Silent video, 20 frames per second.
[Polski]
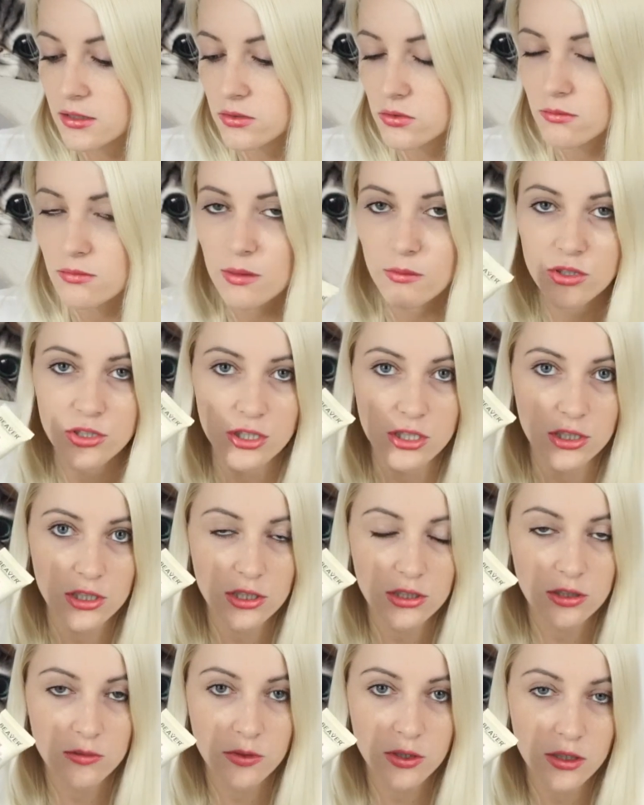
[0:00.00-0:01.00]
Tu mamy
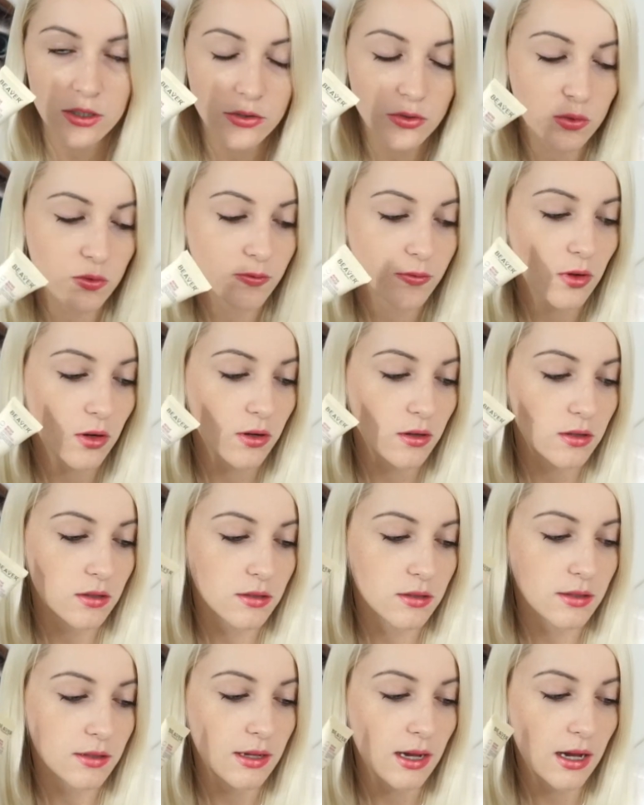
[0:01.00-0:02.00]
40 ml,
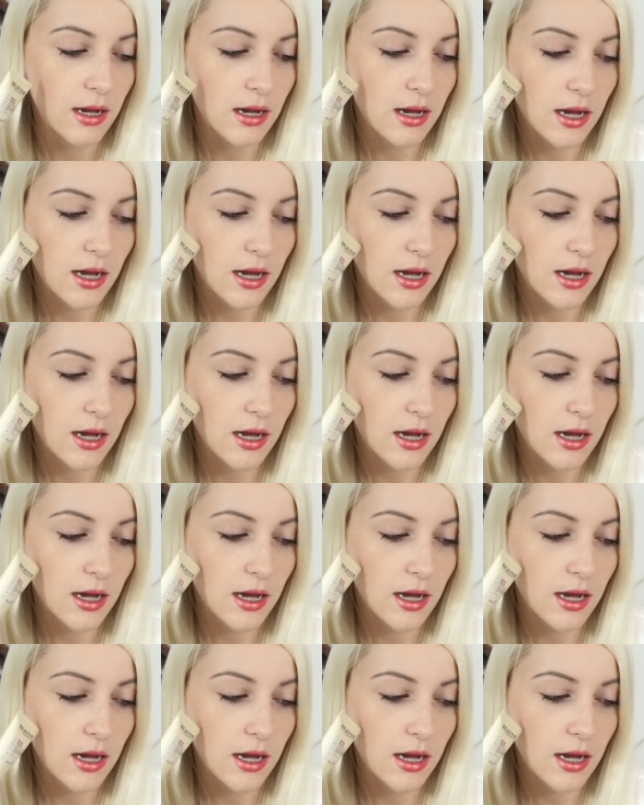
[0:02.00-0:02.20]
e,